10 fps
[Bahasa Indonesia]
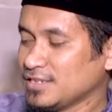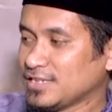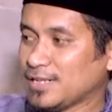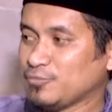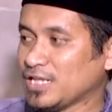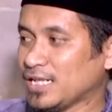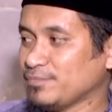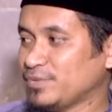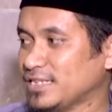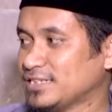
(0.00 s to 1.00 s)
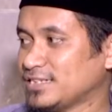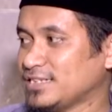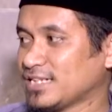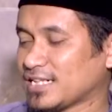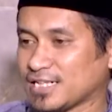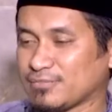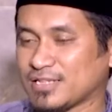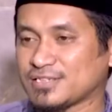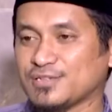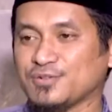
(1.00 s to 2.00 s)
Namun Nabi di sini karena
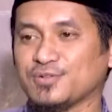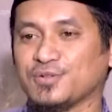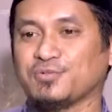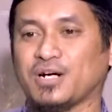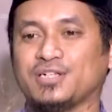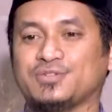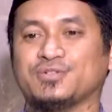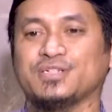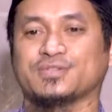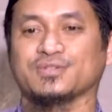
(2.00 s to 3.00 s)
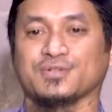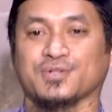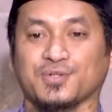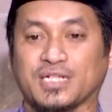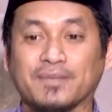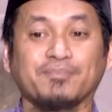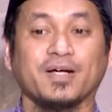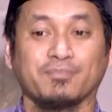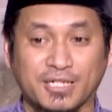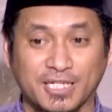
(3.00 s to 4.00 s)
masih nunggu wahyu itu turun
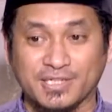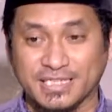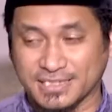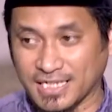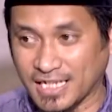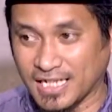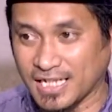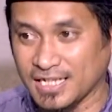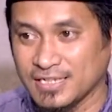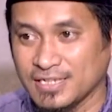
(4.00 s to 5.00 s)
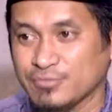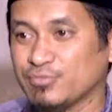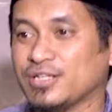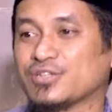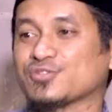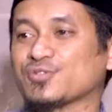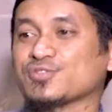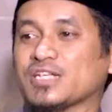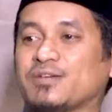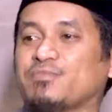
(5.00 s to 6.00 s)
kapan beliau hijrah, beliau suruh
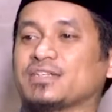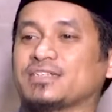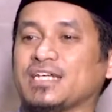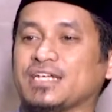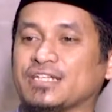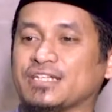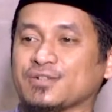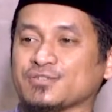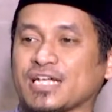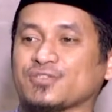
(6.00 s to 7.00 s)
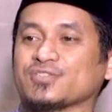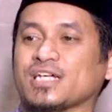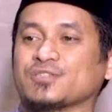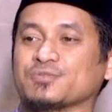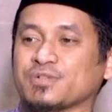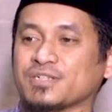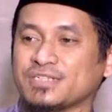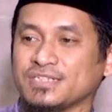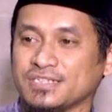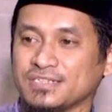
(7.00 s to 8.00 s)
sahabatnya itu satu-satu
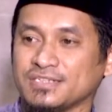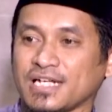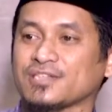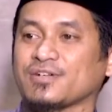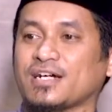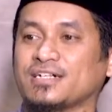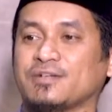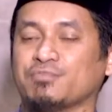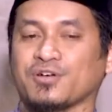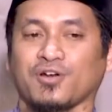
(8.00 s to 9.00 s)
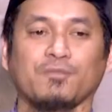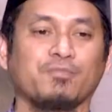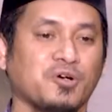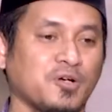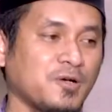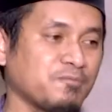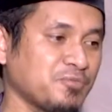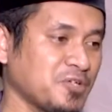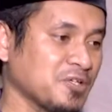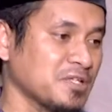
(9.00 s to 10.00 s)
pergi atau ada yang
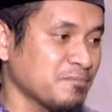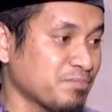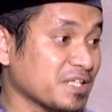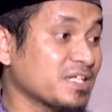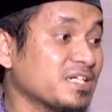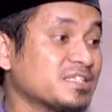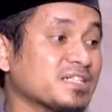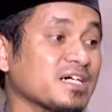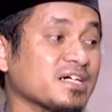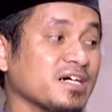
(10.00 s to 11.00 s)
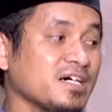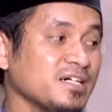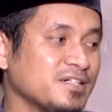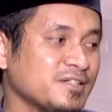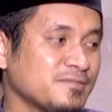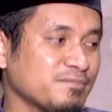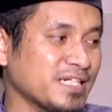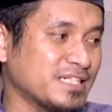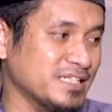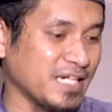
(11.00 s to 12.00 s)
berkelompok-kelompok pergi hijrah ke
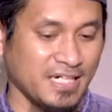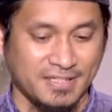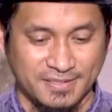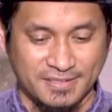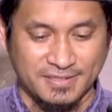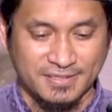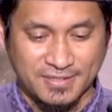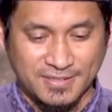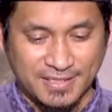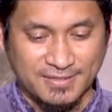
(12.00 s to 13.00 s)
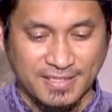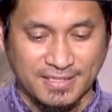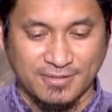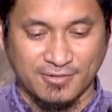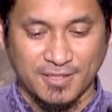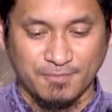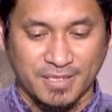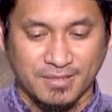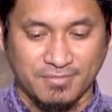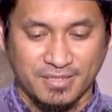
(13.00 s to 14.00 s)
Madinah. Terus lanjut lagi orang yang
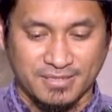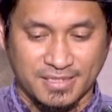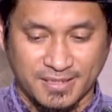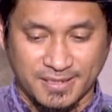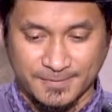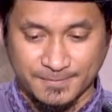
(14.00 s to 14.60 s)
pertama berhijrah.